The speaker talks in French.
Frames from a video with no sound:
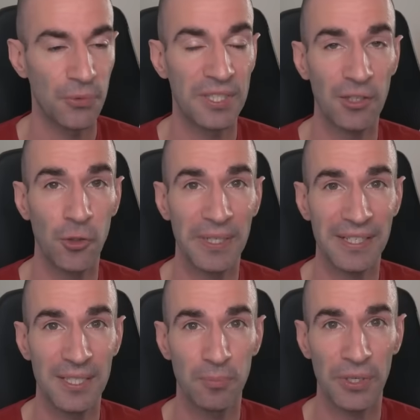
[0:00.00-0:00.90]
Une carte mère
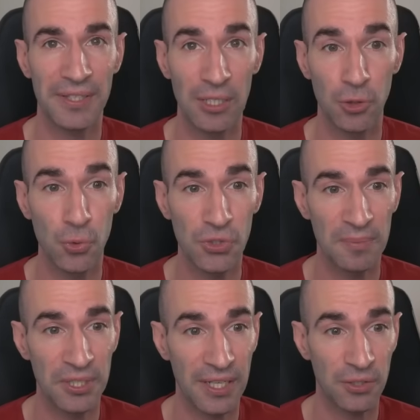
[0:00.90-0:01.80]
ici pour Intel de
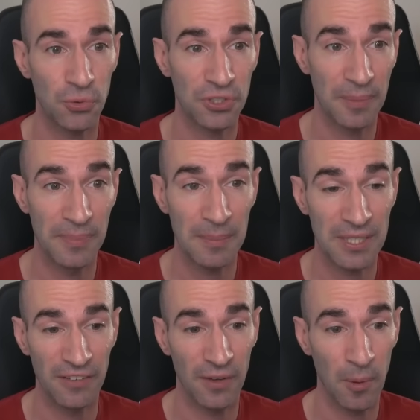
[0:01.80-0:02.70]
12e génération, j'aime bien
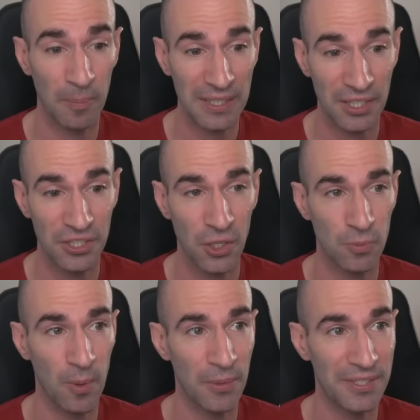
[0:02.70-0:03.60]
parce qu'elle est vraiment pas très chère en
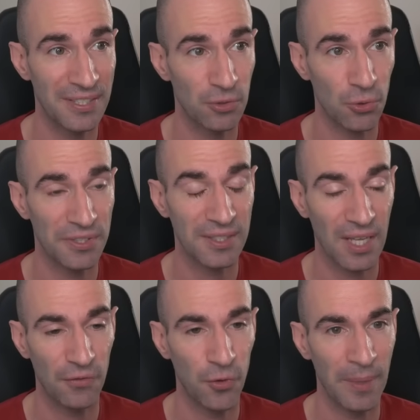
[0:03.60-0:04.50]
ce moment ici sur le site
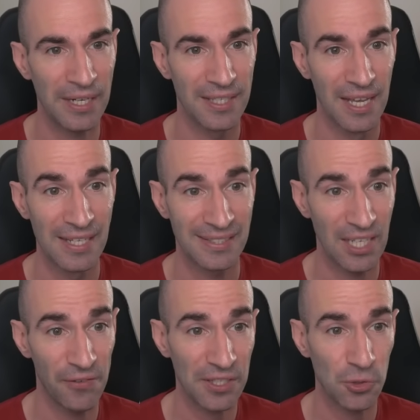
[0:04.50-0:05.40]
Infomax.
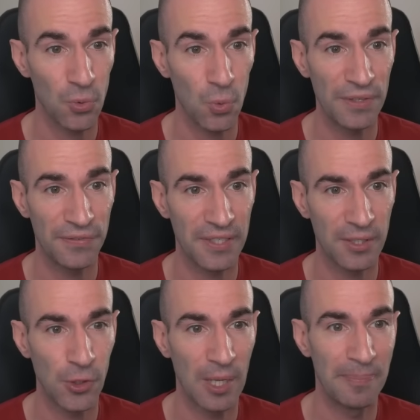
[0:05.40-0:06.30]
C'est la version
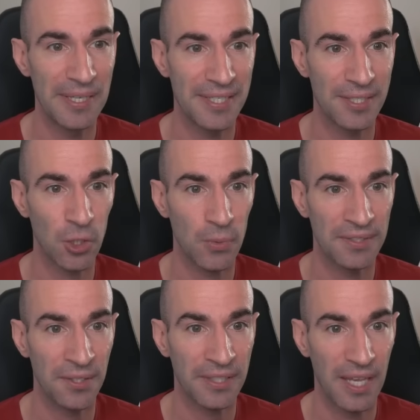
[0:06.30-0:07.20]
Wi-Fi de la
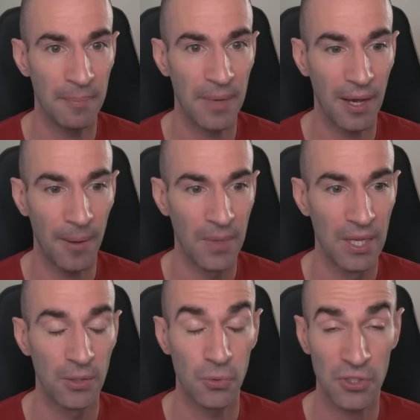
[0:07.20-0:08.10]
B660MA,
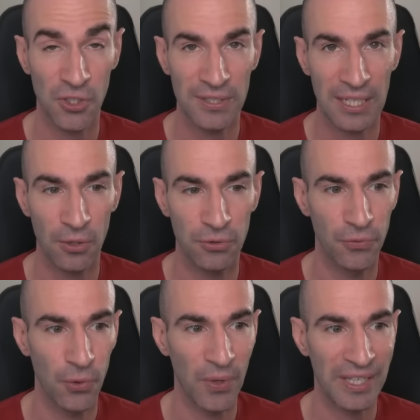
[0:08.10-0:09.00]
donc
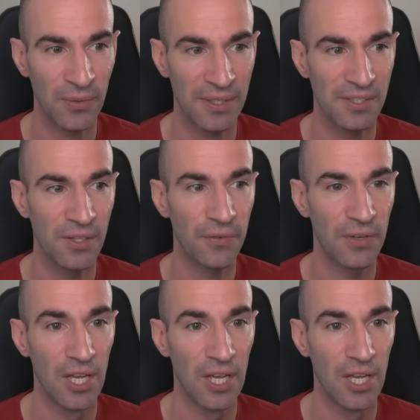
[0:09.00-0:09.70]
159,99€.